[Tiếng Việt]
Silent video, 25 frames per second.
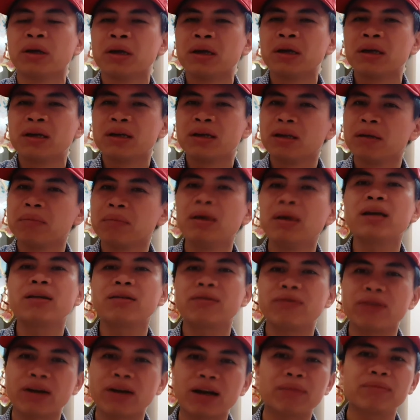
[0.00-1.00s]
nên biết
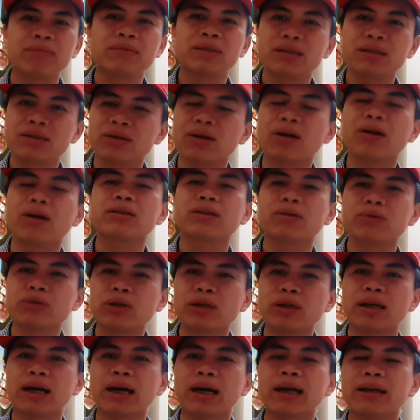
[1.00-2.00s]
và nắm rất rõ cho
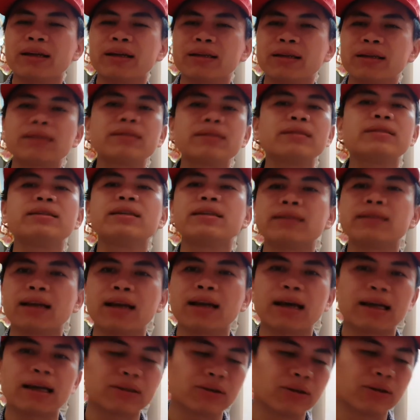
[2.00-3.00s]
chuyện này anh chỉ chia sẻ
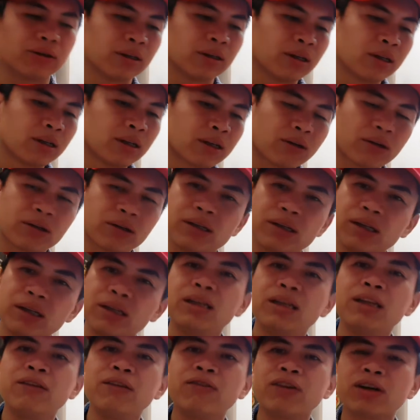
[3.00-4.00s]
lại thôi còn
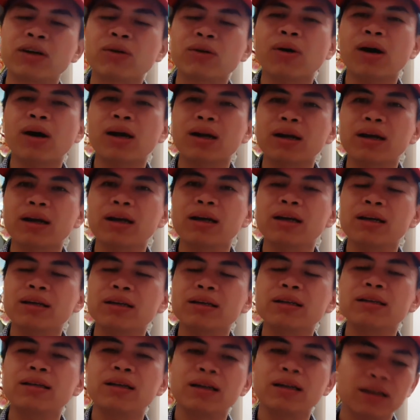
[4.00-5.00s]
khi đi vượt qua được cái cái
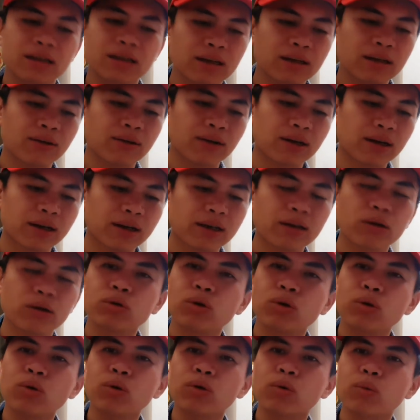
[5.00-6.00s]
cái cái, cái gọi là cái yếu
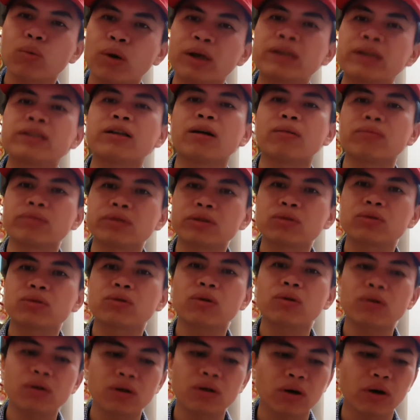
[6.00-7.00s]
tố quan trọng
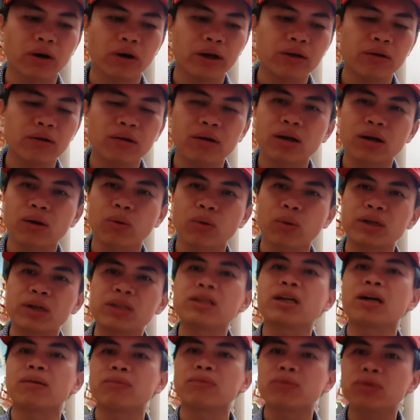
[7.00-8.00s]
cốt lõi đó là quản
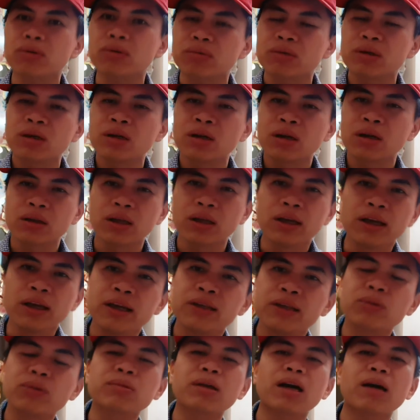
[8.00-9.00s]
trị cảm xúc thì
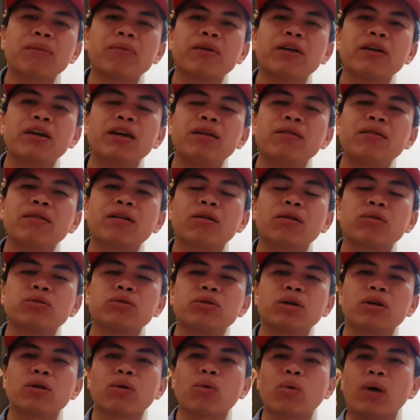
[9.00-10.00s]
chúng ta mới đến với câu
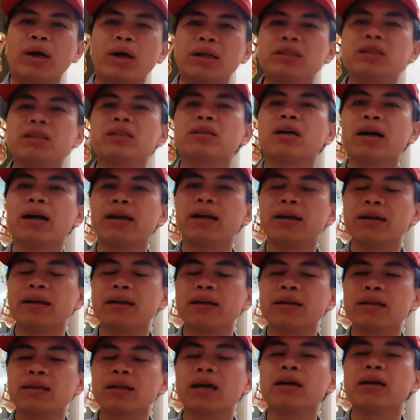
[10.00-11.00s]
chuyện là quản trị thời
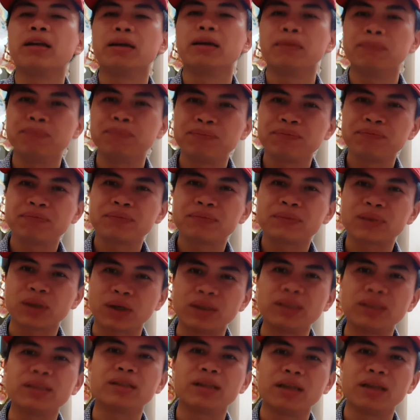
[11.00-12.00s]
thời điểm
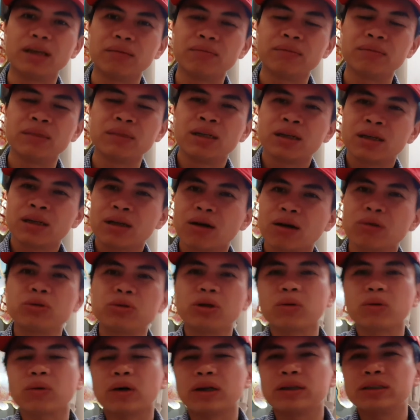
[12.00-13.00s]
quản trị thời điểm câu
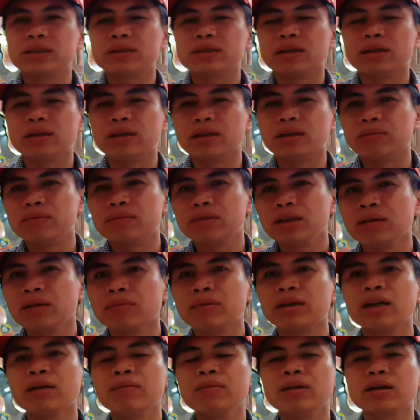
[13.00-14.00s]
chuyện quản trị thời điểm tìm
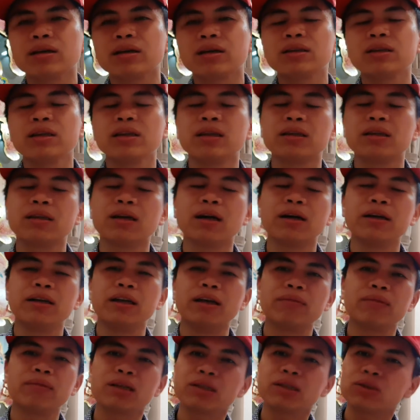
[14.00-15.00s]
kiếm được cái thời
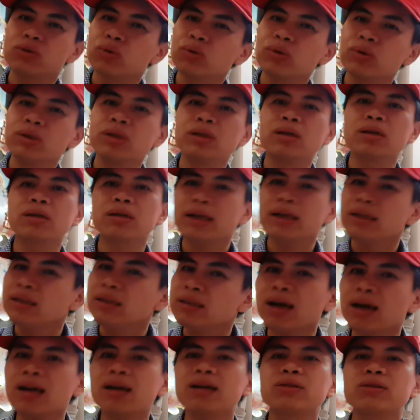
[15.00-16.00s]
điểm từ xu hướng đánh
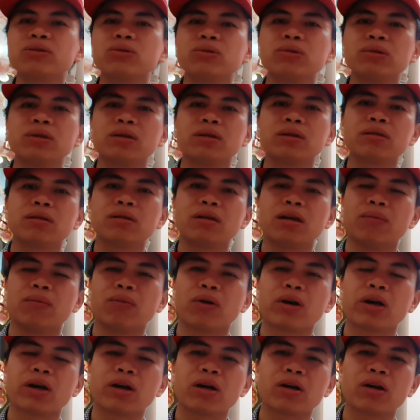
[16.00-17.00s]
giá được cái xu hướng là một
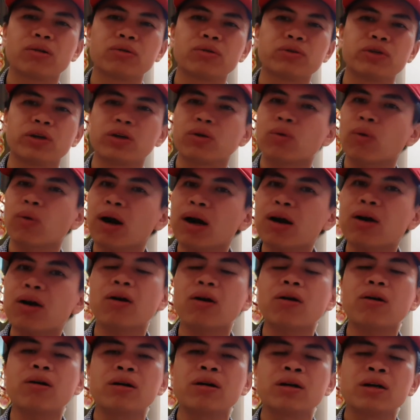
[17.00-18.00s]
cái câu chuyện quá
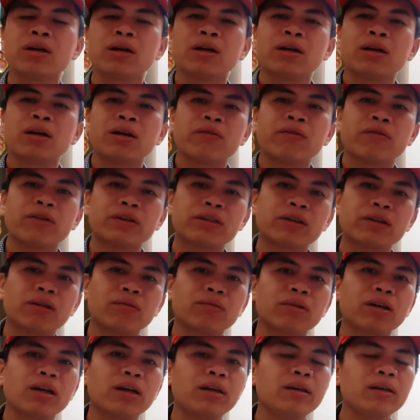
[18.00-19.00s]
khó và
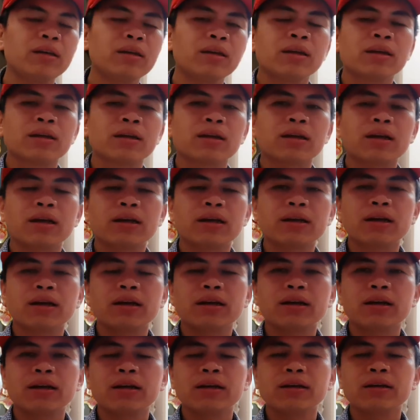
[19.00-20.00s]
trong cái cái
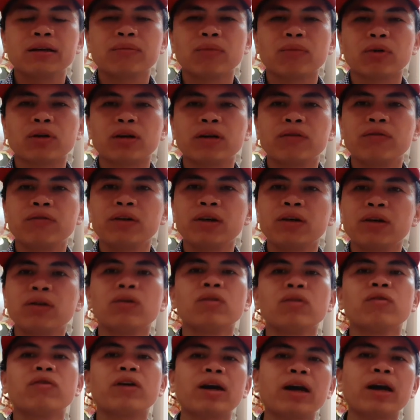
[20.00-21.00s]
cái cái một cái
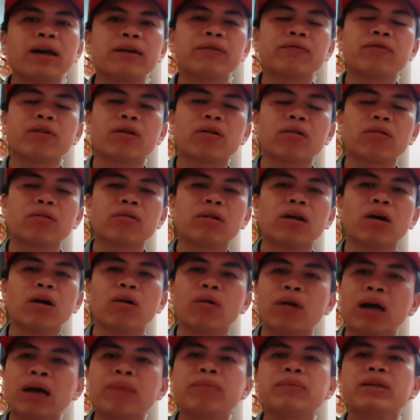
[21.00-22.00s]
video phát hành vào đầu
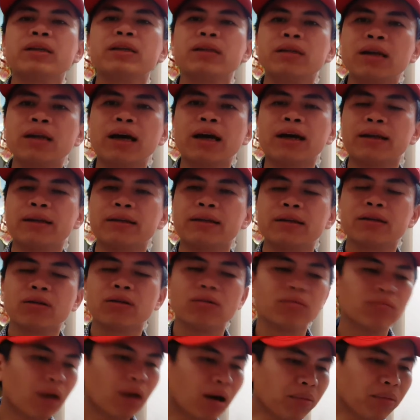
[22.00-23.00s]
năm như thế này thì
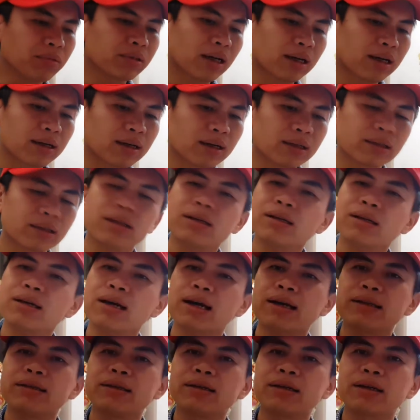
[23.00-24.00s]
cũng mong rằng là tất
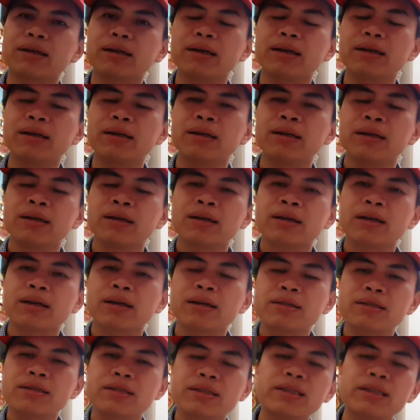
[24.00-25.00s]
cả những cái
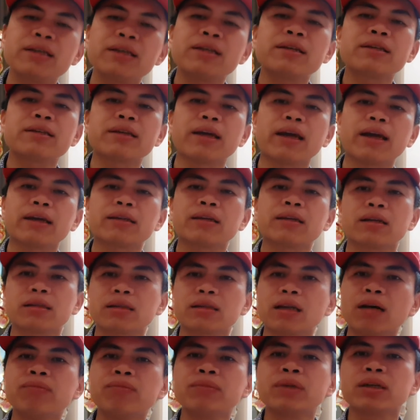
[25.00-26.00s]
cái chia sẻ thực
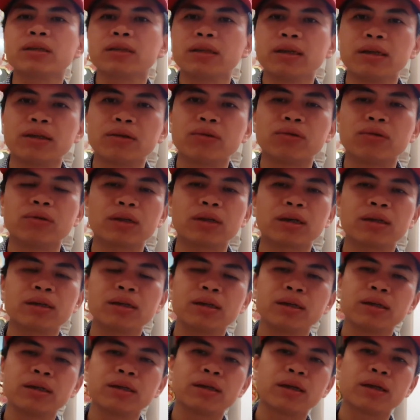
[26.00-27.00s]
tâm thực tình của Thắng
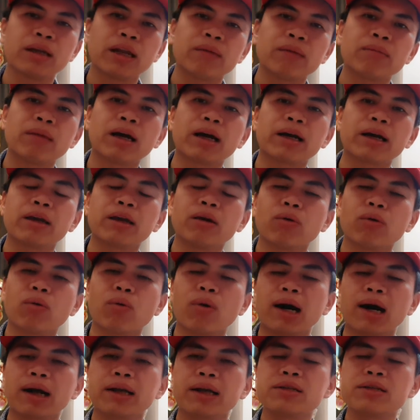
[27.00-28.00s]
ơi đem lại cái hiệu
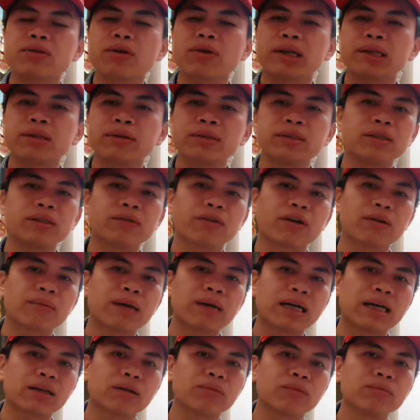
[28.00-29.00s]
quả kinh doanh cho anh chị và các
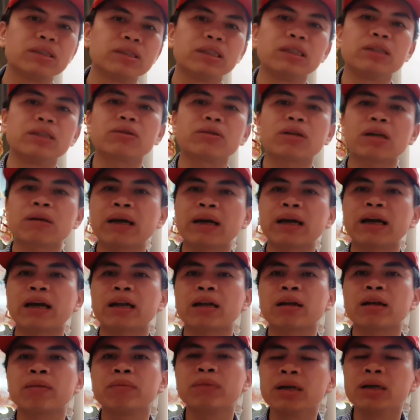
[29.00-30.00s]
bạn không chỉ cho năm
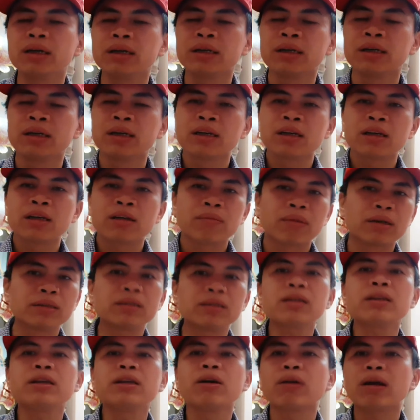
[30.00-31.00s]
2020 mà
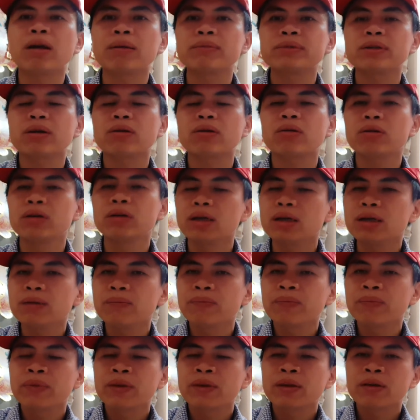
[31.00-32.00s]
rất nhiều năm sau đó nữa
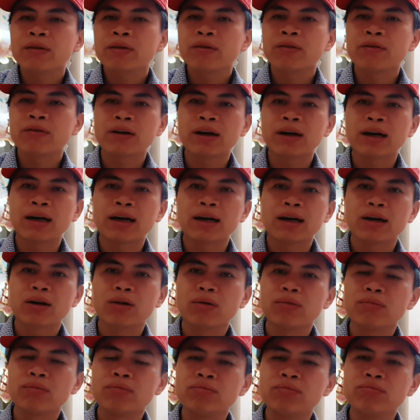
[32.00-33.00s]
và
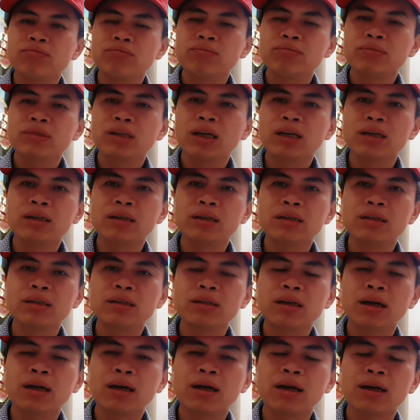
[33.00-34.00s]
cũng nhân
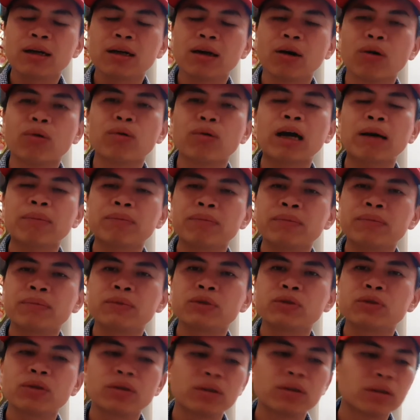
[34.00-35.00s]
à, đầu năm
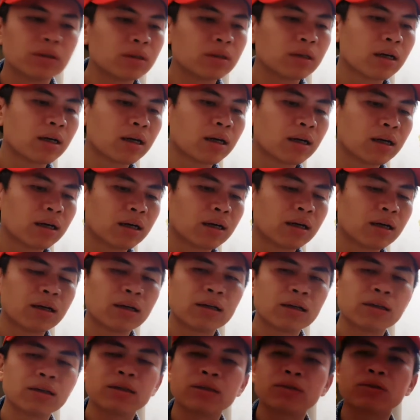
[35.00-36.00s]
xuân à,
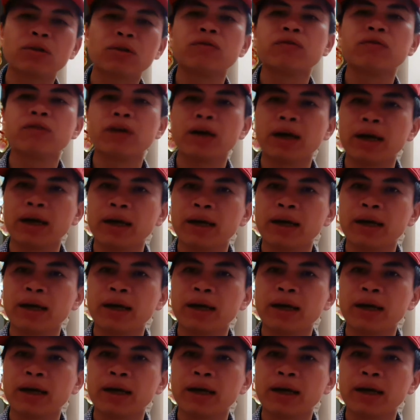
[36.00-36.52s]
xuân về